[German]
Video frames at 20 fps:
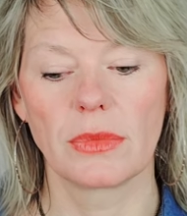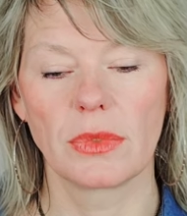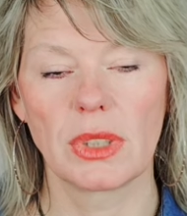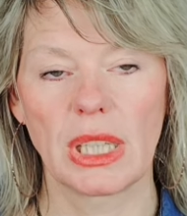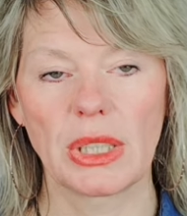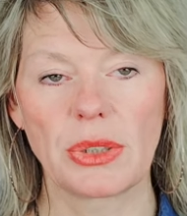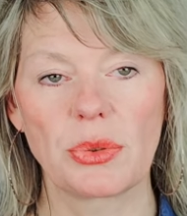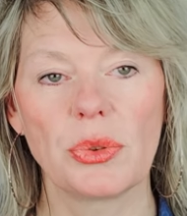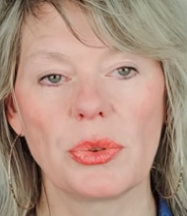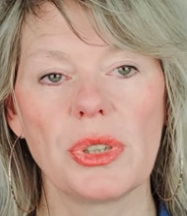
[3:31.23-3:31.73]

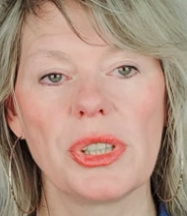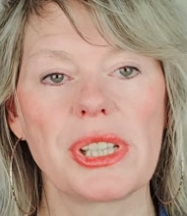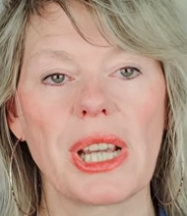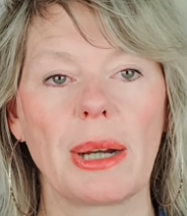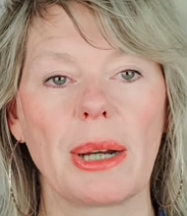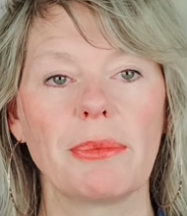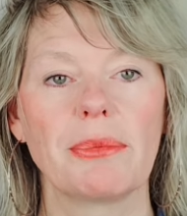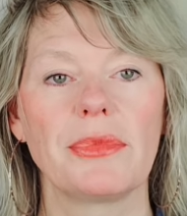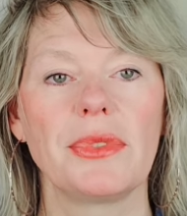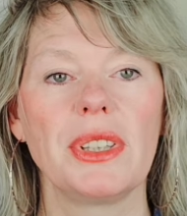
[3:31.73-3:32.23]
natürlich
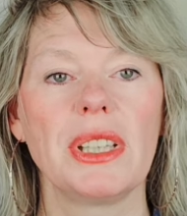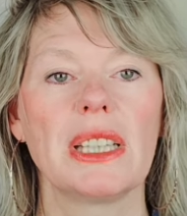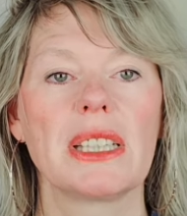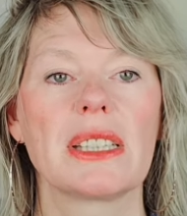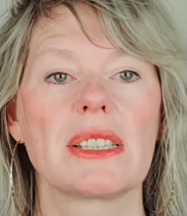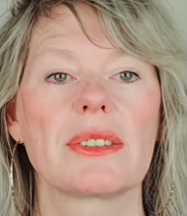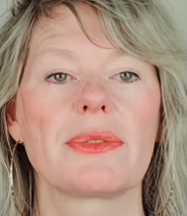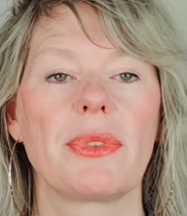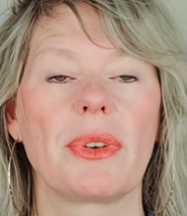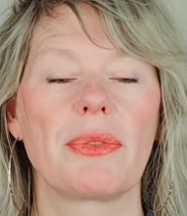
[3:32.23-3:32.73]
haben wir
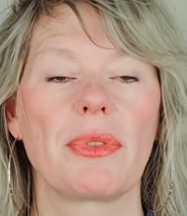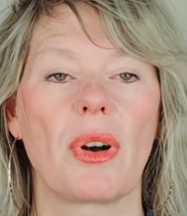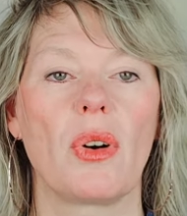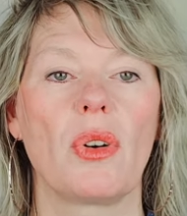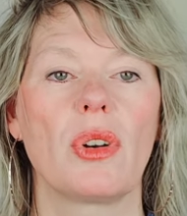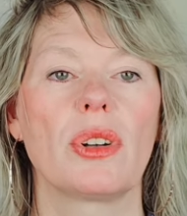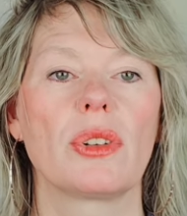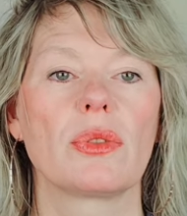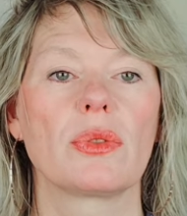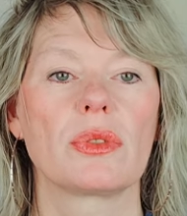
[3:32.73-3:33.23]
jetzt, wir
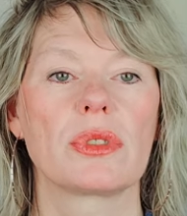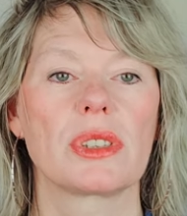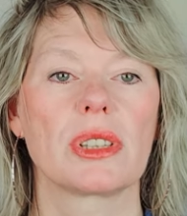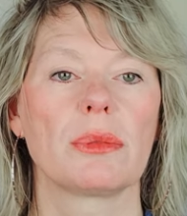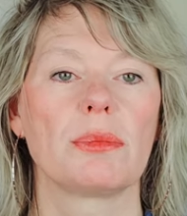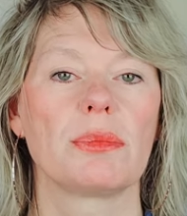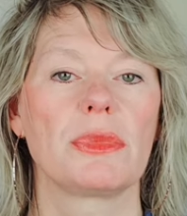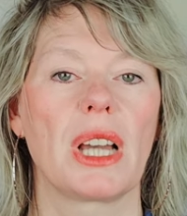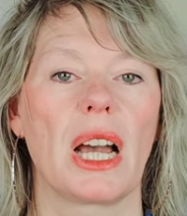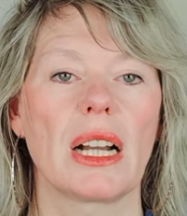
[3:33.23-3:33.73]
Frauen, in
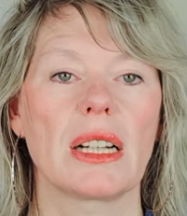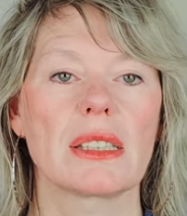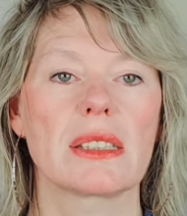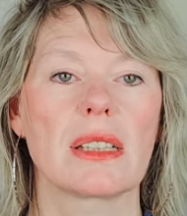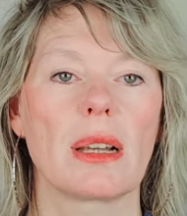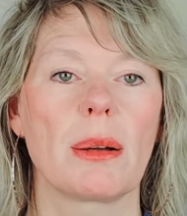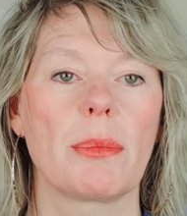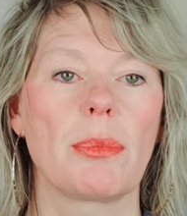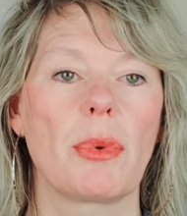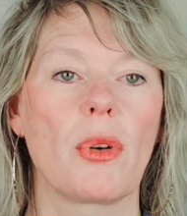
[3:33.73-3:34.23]
unserem
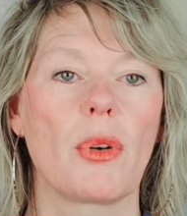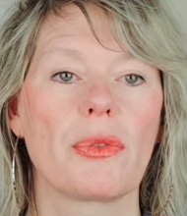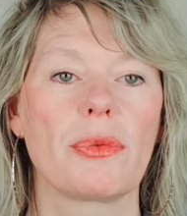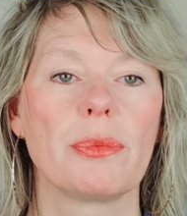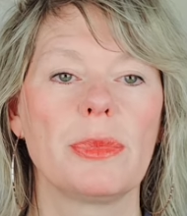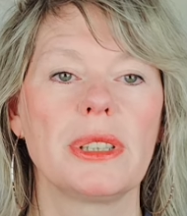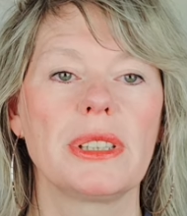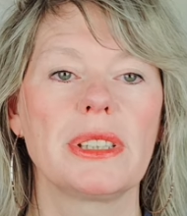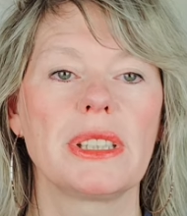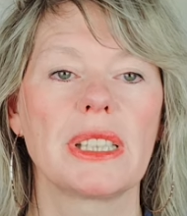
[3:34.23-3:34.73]
Tagesablauf
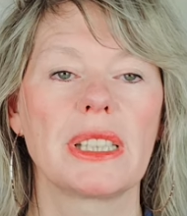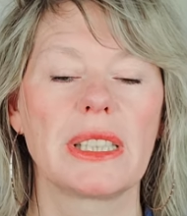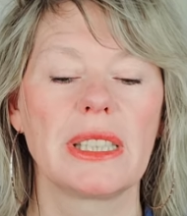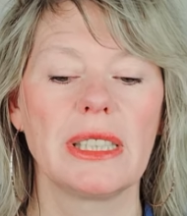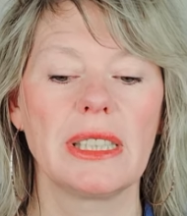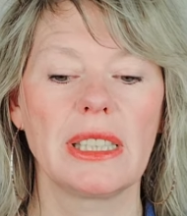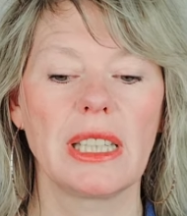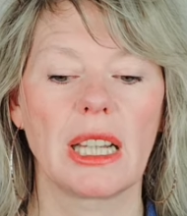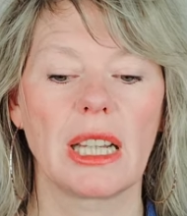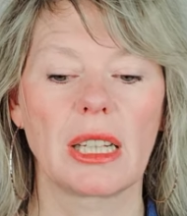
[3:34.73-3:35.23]
mit den
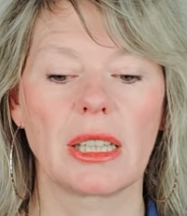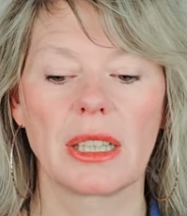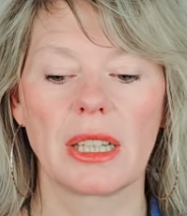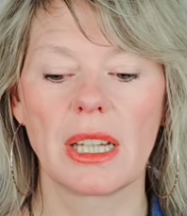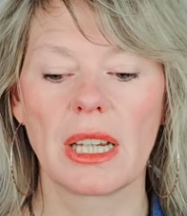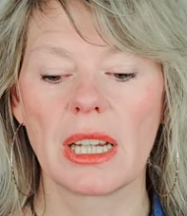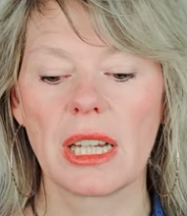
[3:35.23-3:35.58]
Kindern,